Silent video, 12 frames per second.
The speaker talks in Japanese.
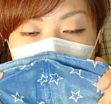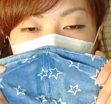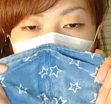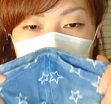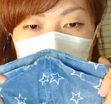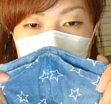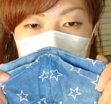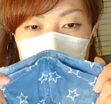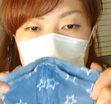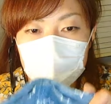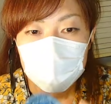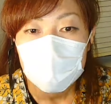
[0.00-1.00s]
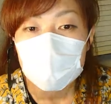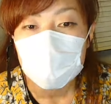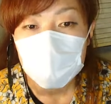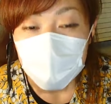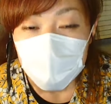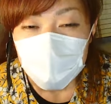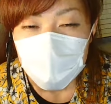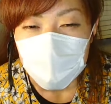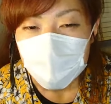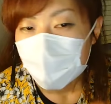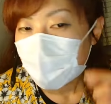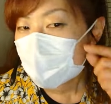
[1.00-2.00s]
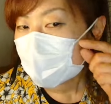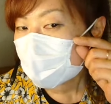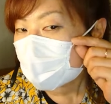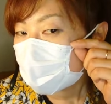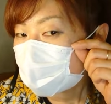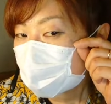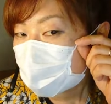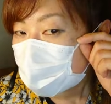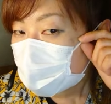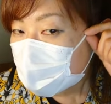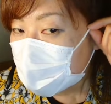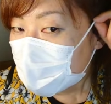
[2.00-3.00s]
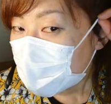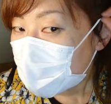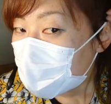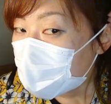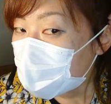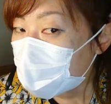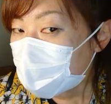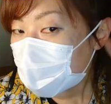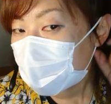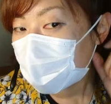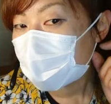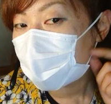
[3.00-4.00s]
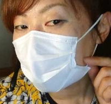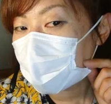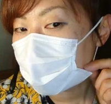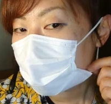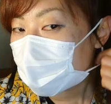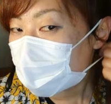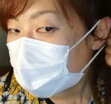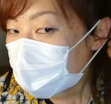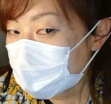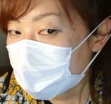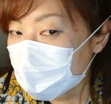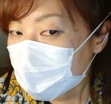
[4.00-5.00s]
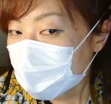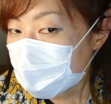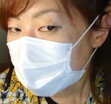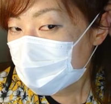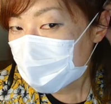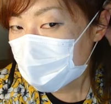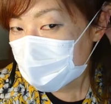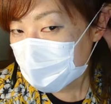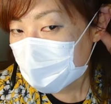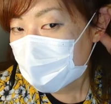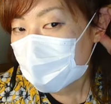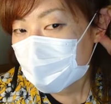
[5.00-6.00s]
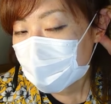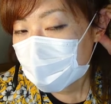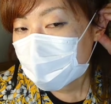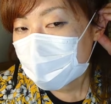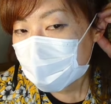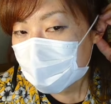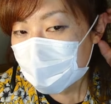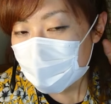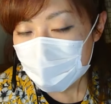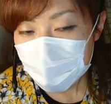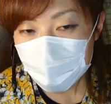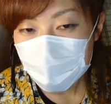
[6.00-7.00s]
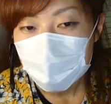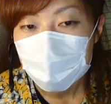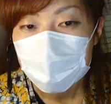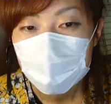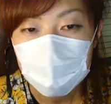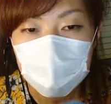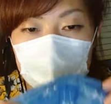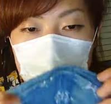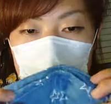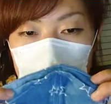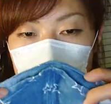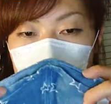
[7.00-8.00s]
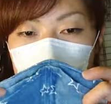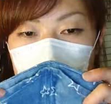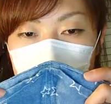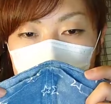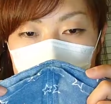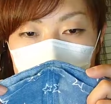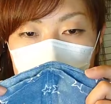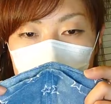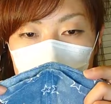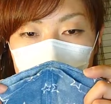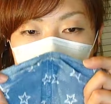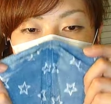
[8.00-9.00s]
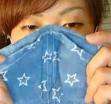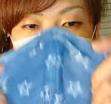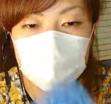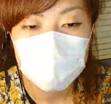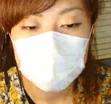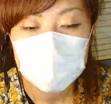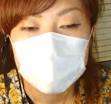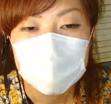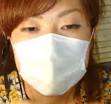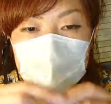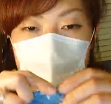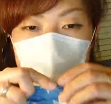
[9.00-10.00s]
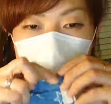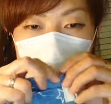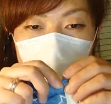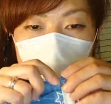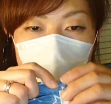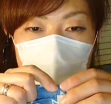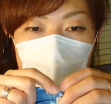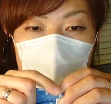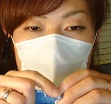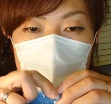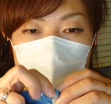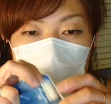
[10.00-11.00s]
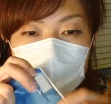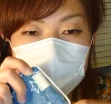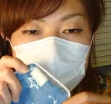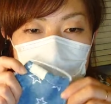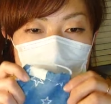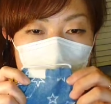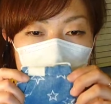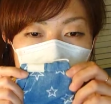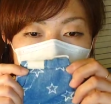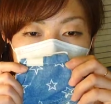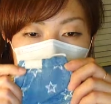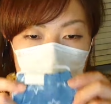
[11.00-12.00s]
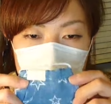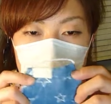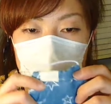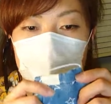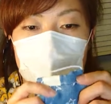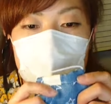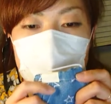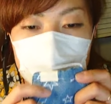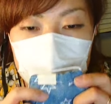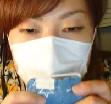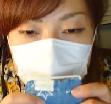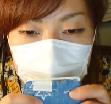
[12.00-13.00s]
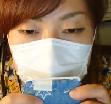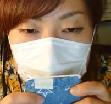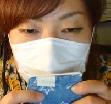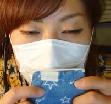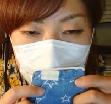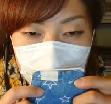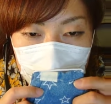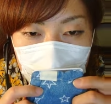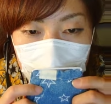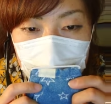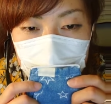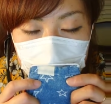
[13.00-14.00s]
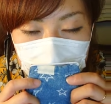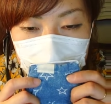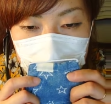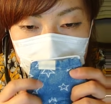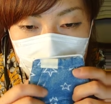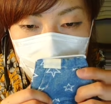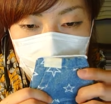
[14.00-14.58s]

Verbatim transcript: ゴムはついてないけどあなたがお持ちのこのマスクのゴムを1つ取っといてください私のマスクが届いたら取り付けられるような作りになってますっていうマスクを作ったらいかがでしょうか